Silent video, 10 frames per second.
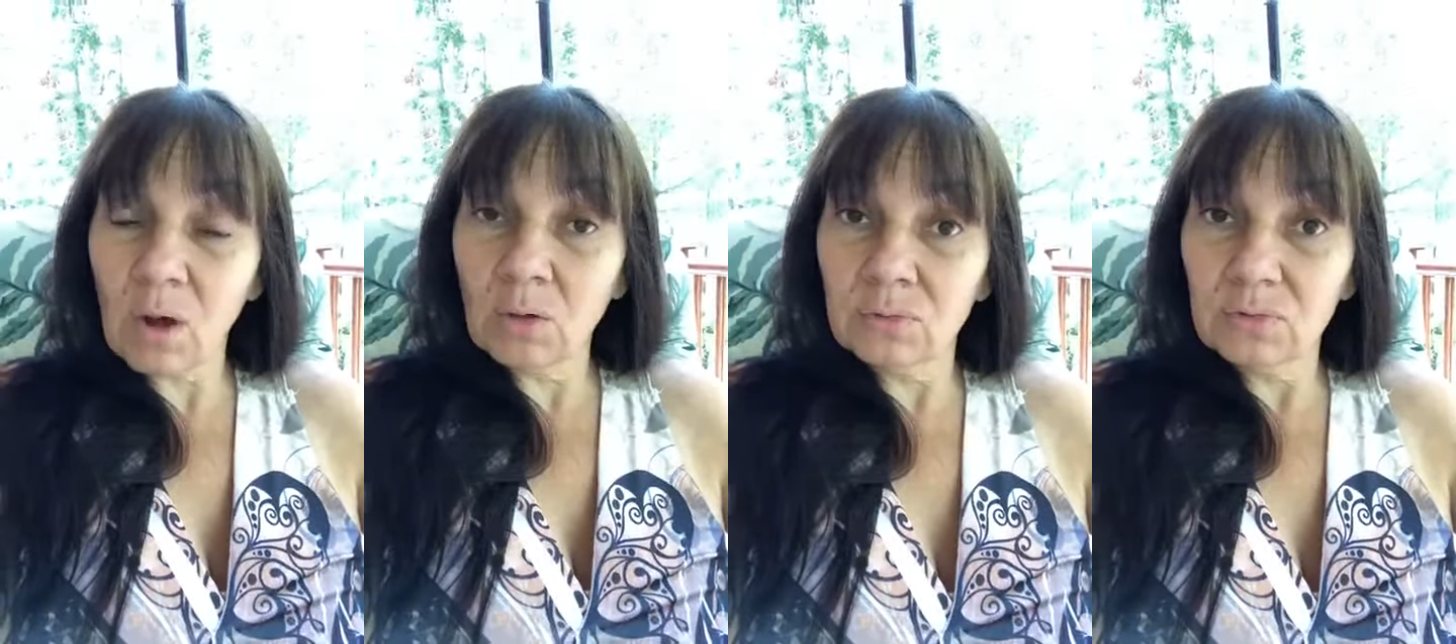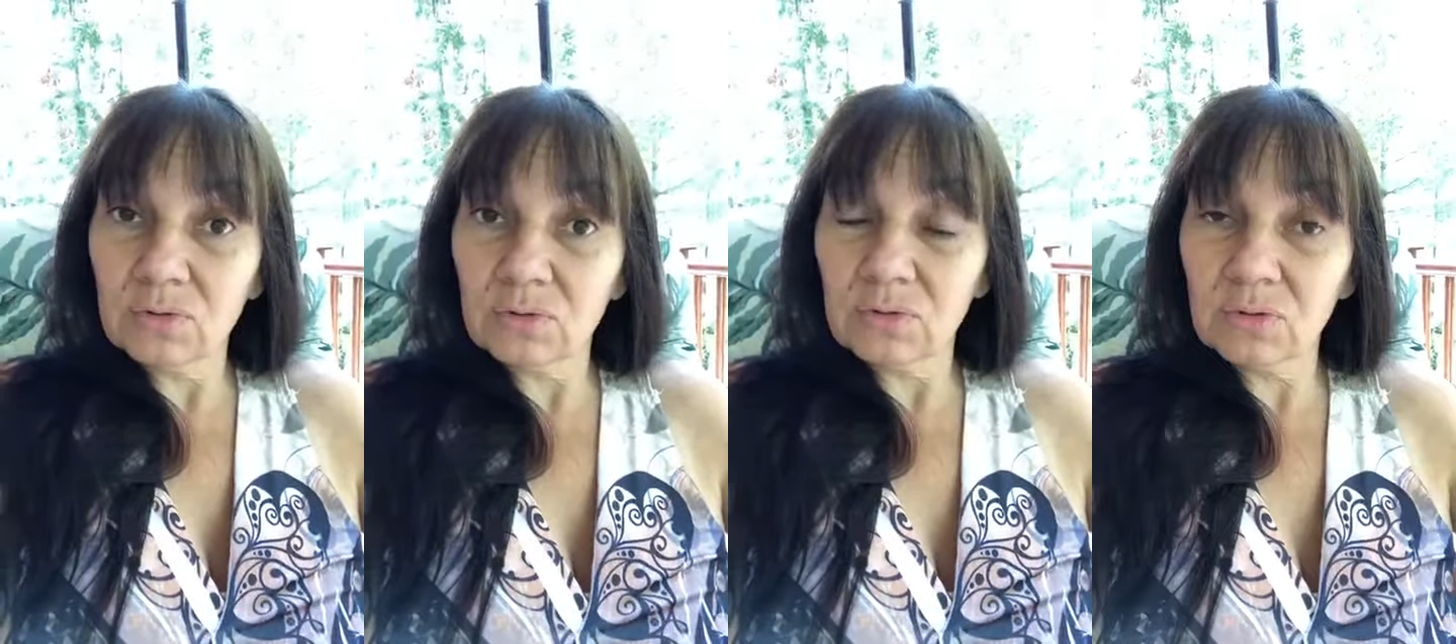honte.
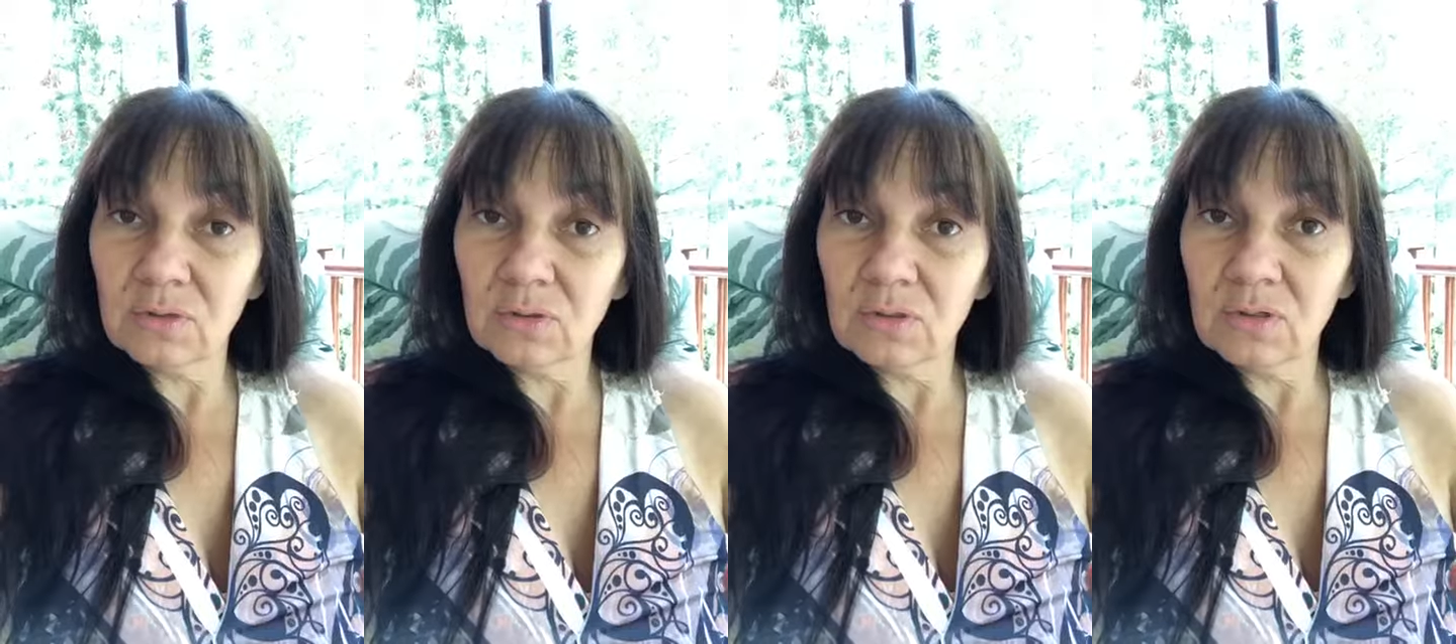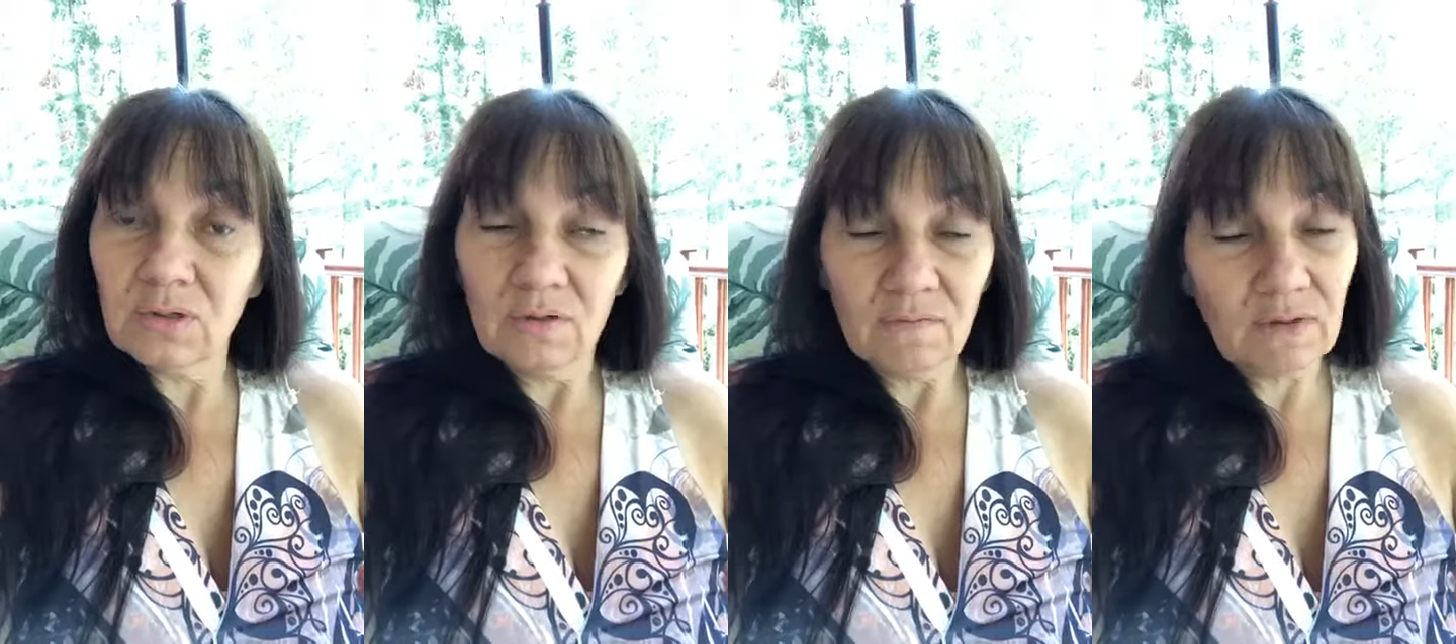
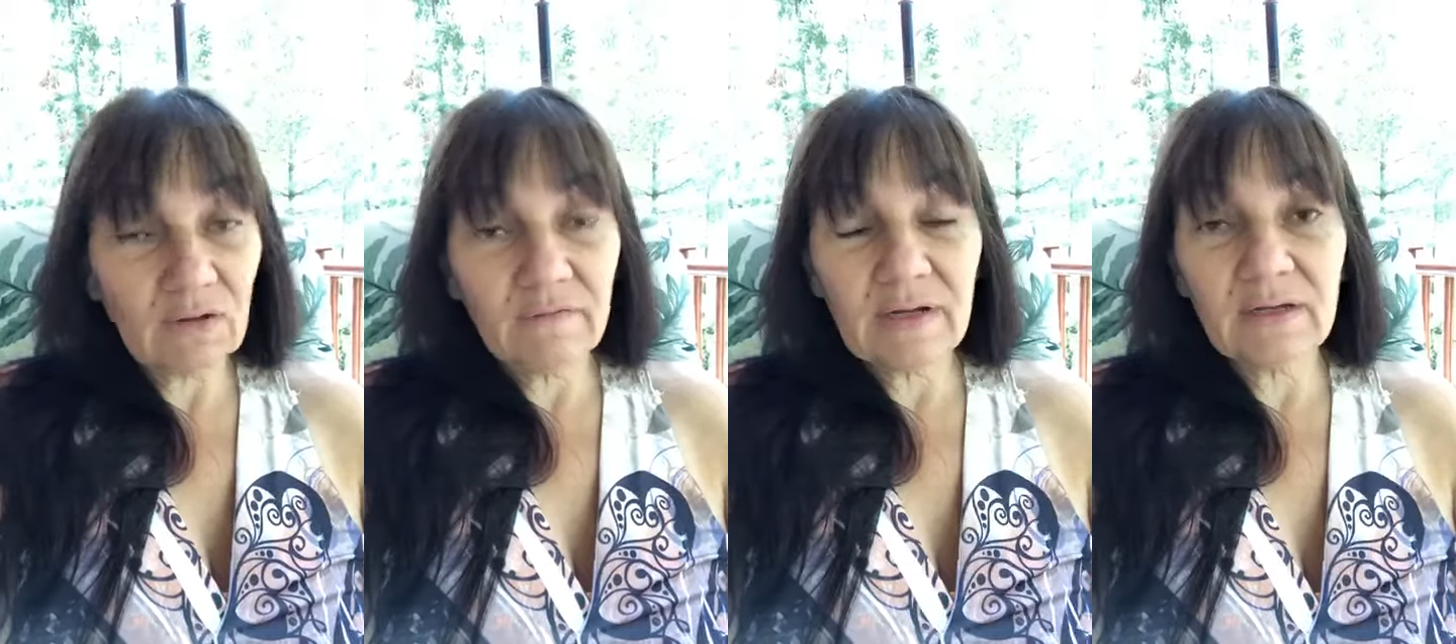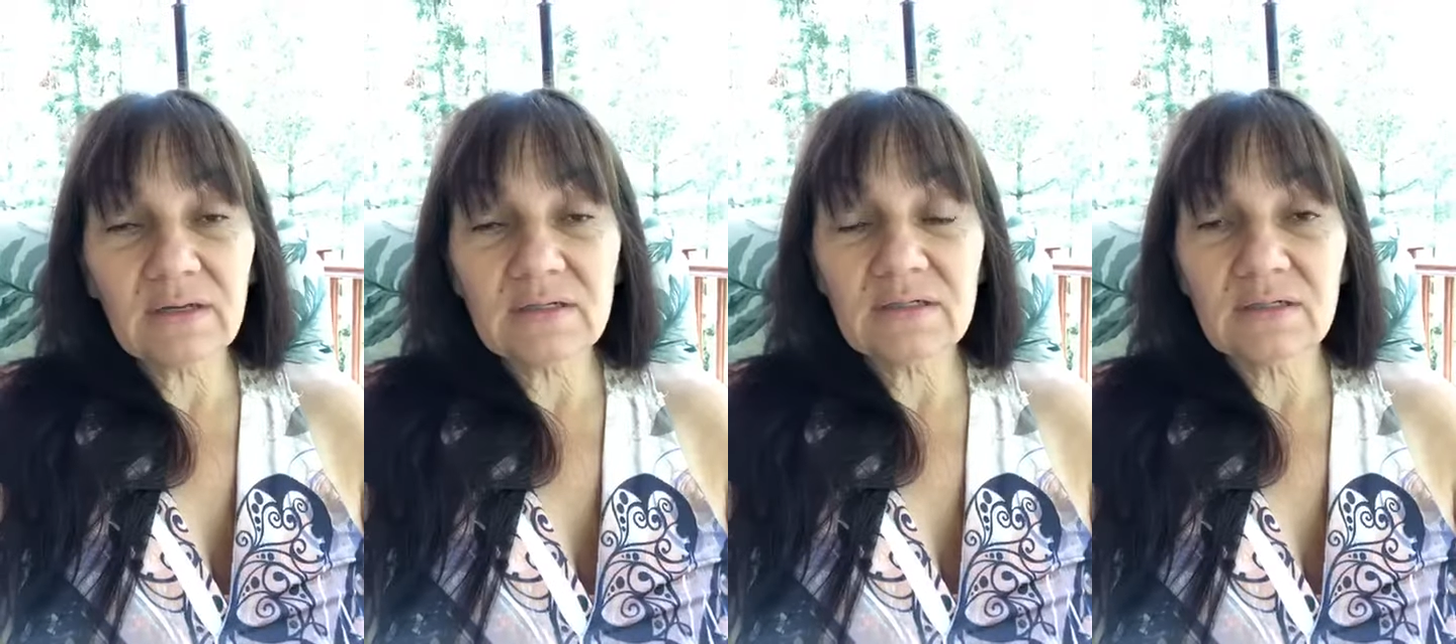à qu'on va
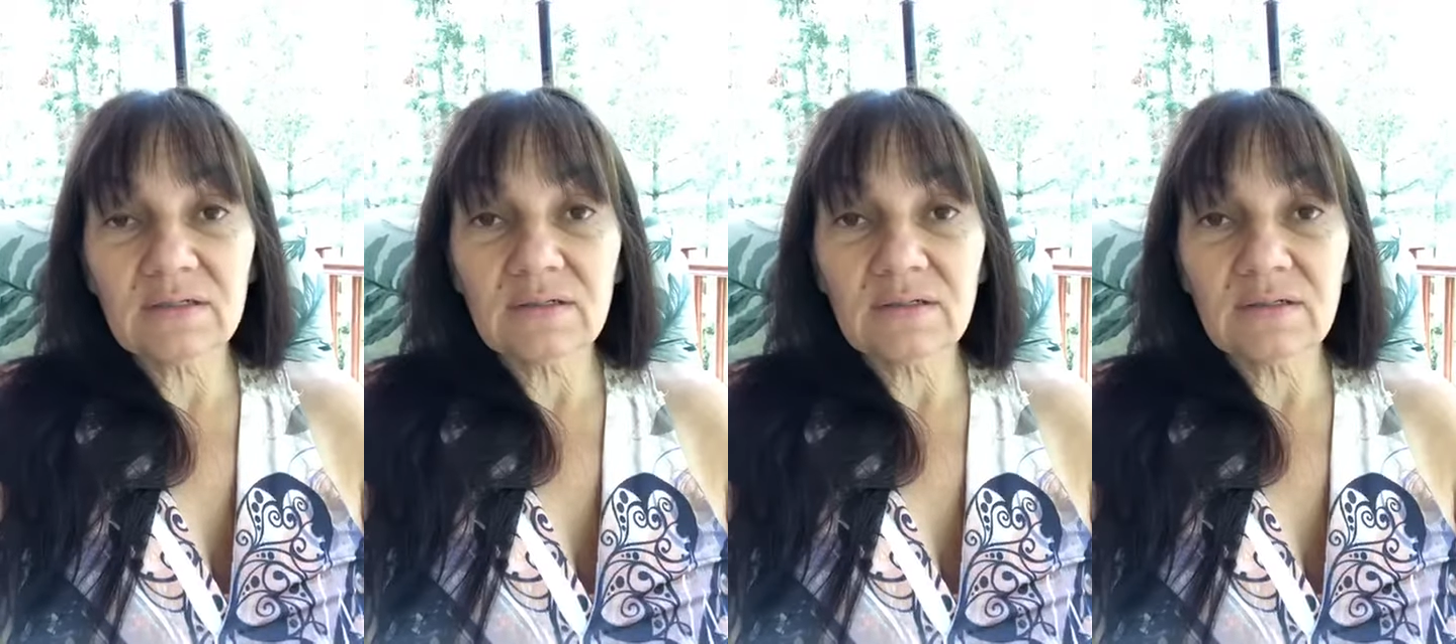engraisser.